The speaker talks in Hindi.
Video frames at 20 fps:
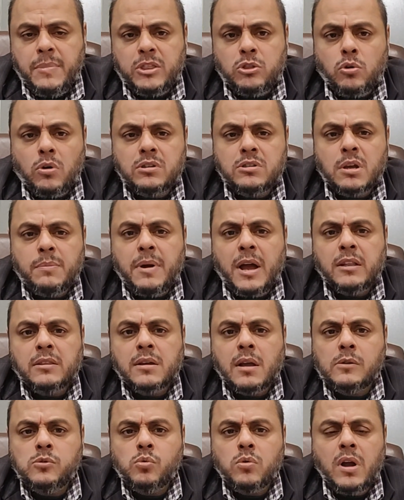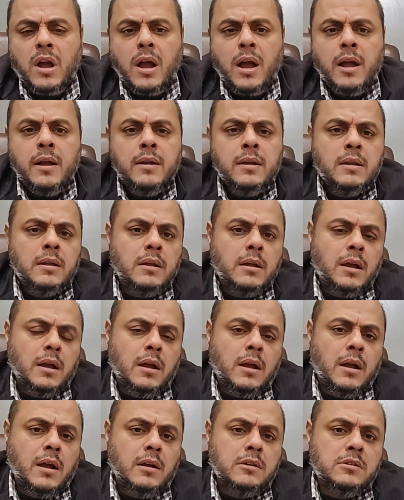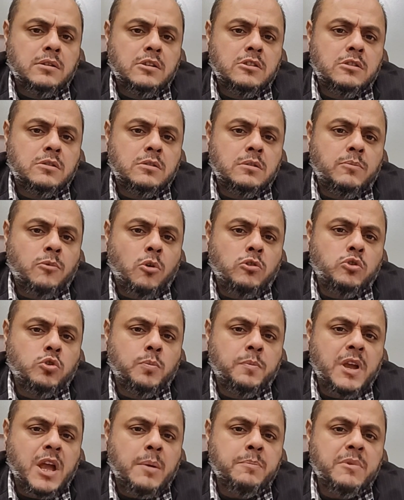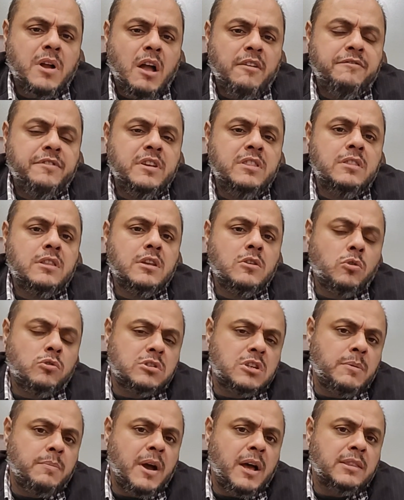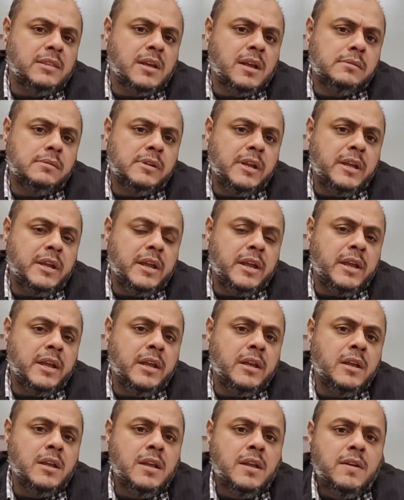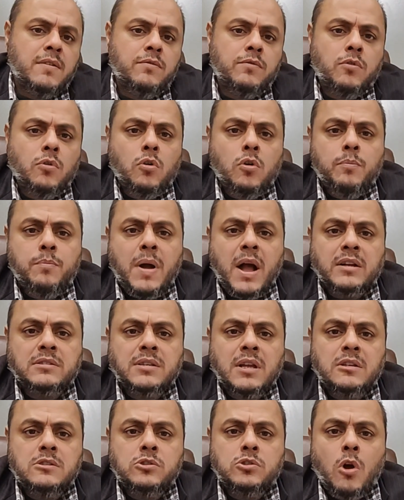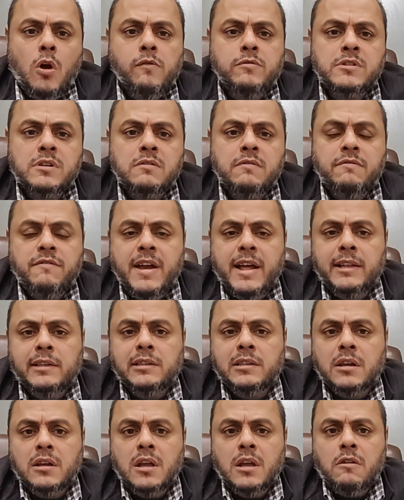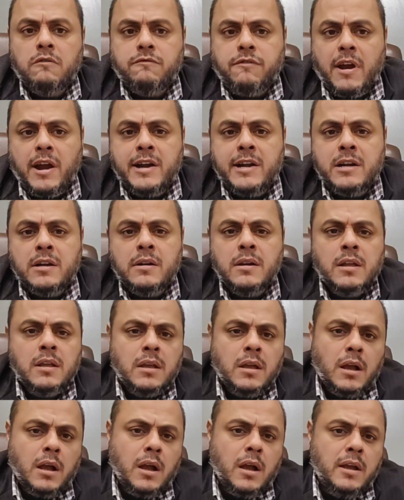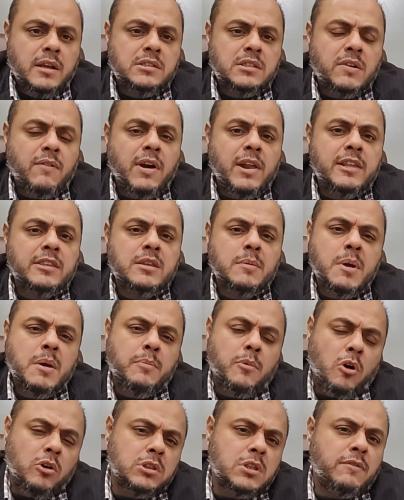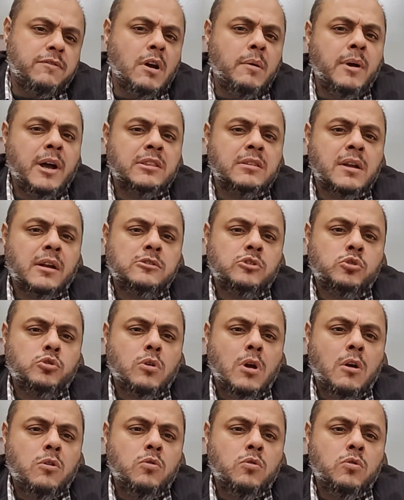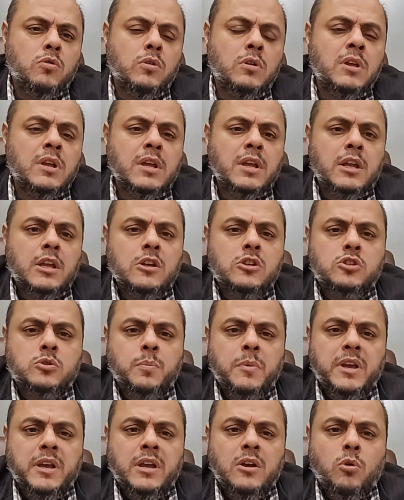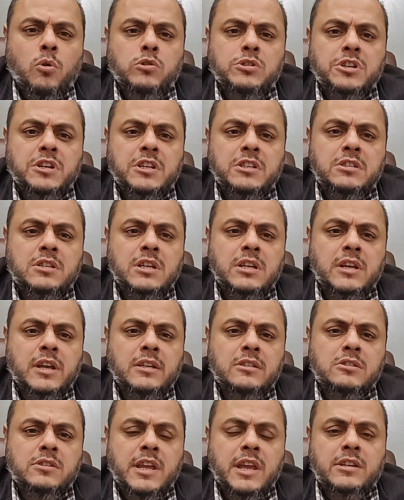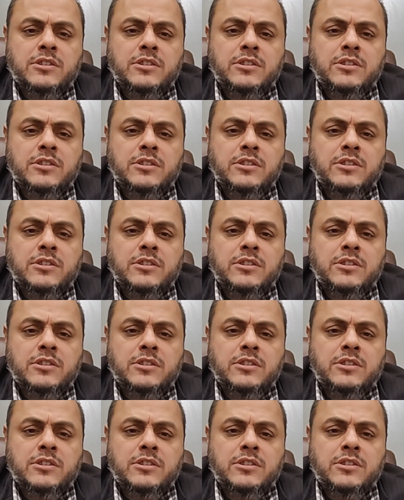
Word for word: अब मैं थोड़ा सा बात करूँगा जिस मौजू पे हम काफ़ी दिनों से बात कर रहे हैं वो पाकिस्तान सॉवरन वेल्थ फंड इस हवाले से मैं बहुत दफ़ा बात कर चुका हूँ इसमें ओ के